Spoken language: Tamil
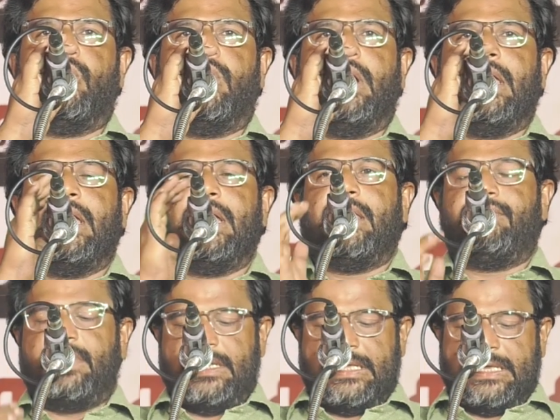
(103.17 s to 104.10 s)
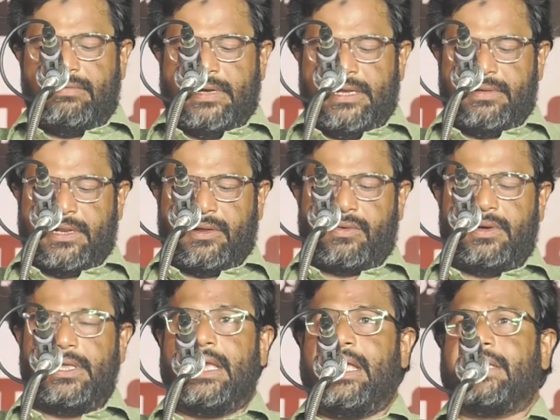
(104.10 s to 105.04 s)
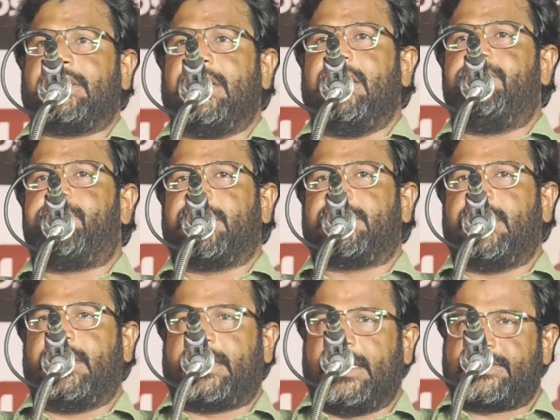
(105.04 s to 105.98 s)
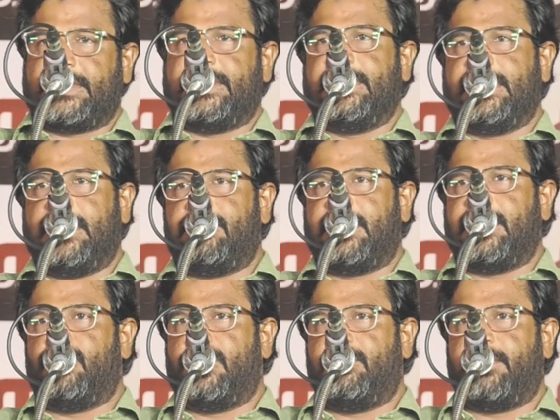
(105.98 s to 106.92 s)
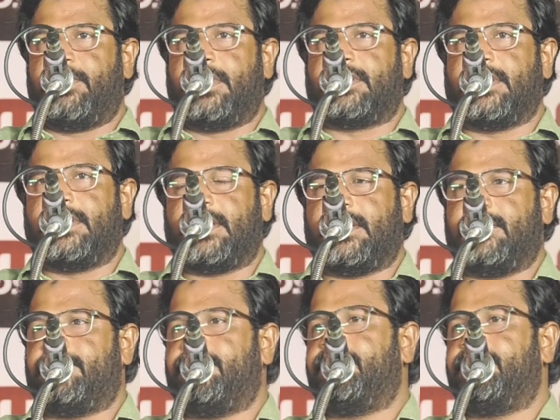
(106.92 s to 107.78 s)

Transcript: உலகளவிலே வெளிவரக்கூடிய அத்தனை பத்திரிகை செய்திகளும் அதை உண்மைப்படுத்துகிறது